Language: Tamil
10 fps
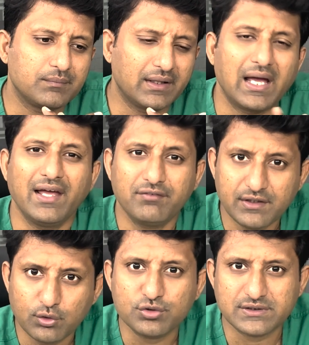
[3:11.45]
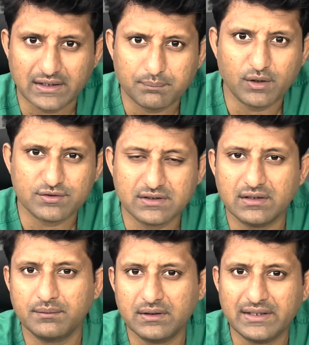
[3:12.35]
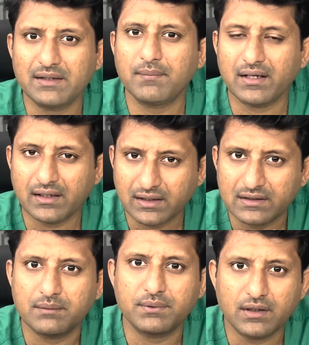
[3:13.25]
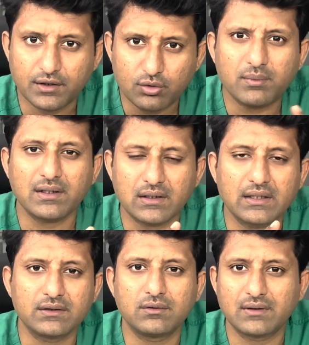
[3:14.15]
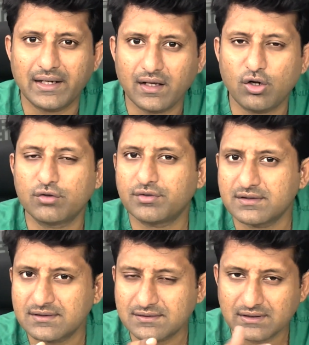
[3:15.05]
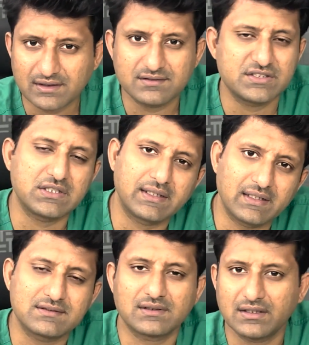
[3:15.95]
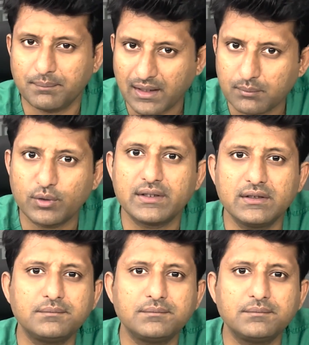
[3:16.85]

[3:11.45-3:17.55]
லைக் ஐ ஹவன்ட் யூஸ் இட் பிகாஸ் இது இந்தியன் மார்க்கெட்டுக்கு இது இப்போ தான் நியூ பட் அது நிறைய கான்ஃபரன்சஸில் ரிசர்ச் ஆர்டிகல்ஸில் அதை பார்க்க முடியுது